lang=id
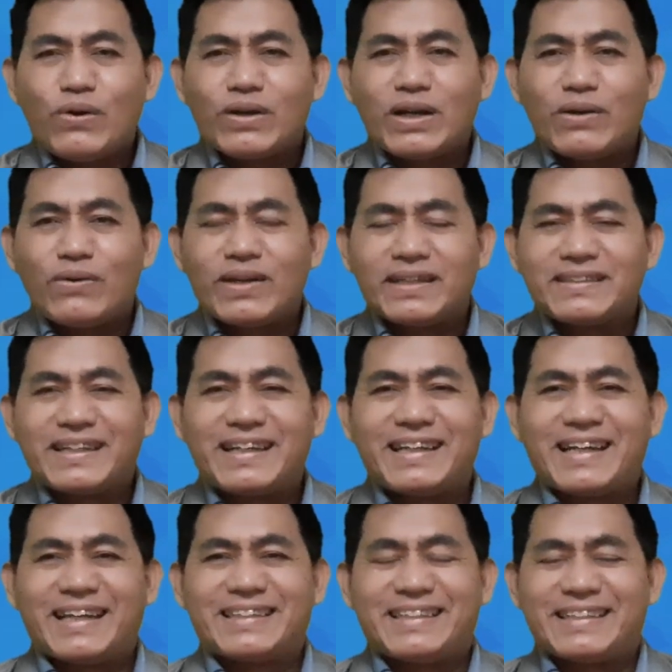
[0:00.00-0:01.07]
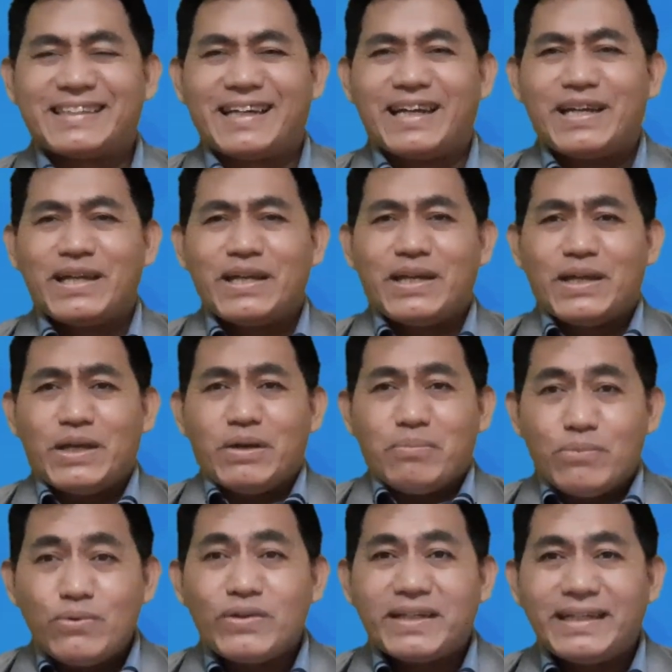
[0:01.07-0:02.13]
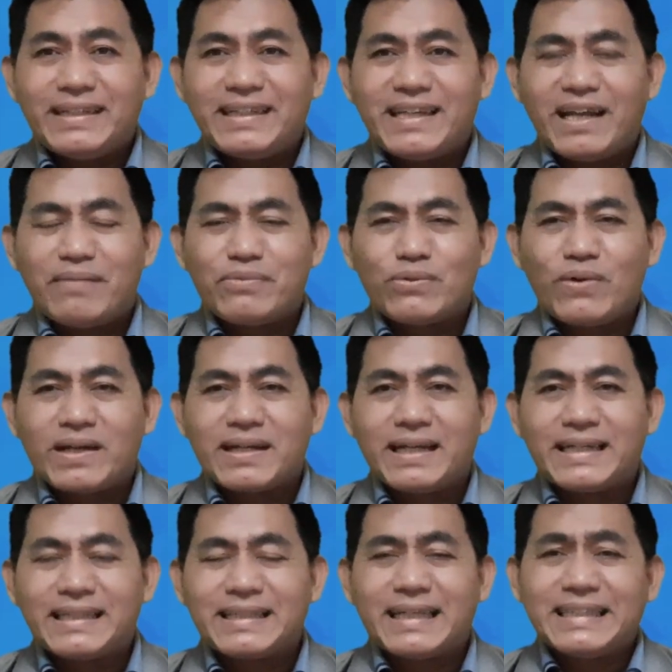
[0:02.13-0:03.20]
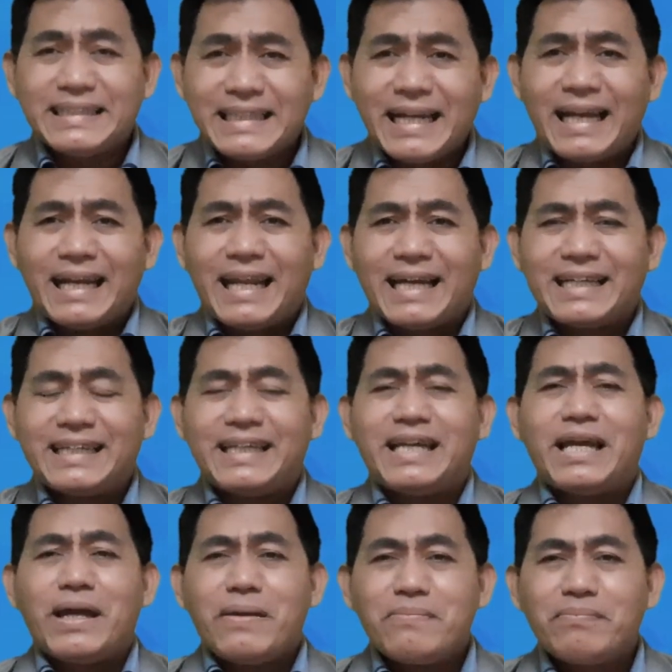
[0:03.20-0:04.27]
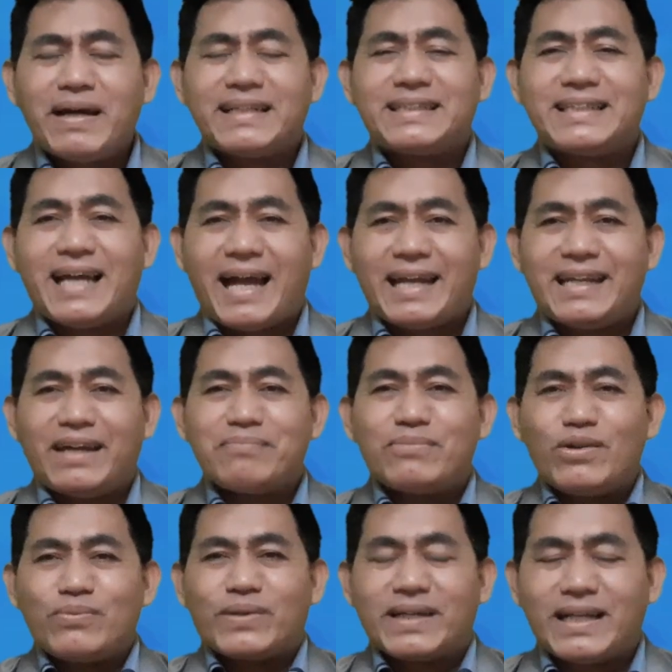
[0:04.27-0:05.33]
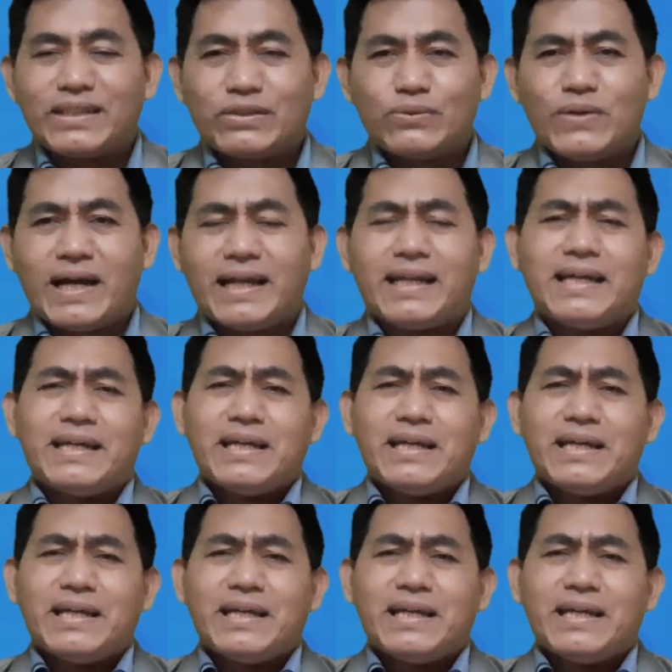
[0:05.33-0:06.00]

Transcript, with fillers: orang-orang terdekat kita. Mungkin di dalam keluarga kita sekali lagi masih ada yang belum kenal Tuhan.